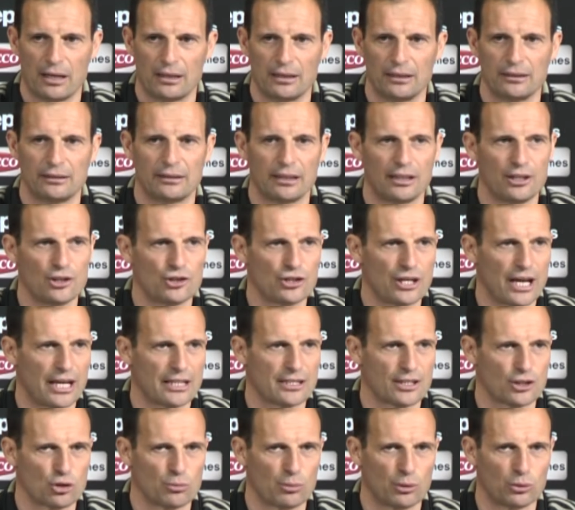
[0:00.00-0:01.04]

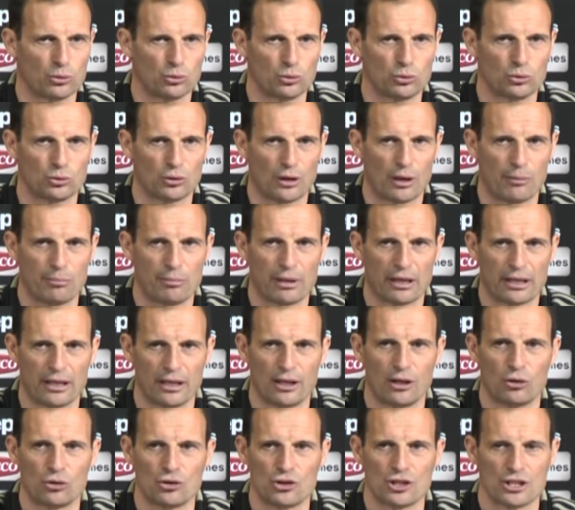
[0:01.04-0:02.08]
l'intelligenza e soprattutto abbia chi
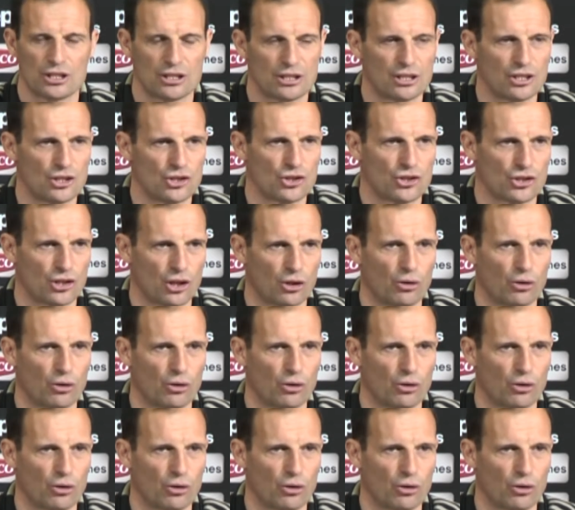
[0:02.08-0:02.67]
lo gestisce,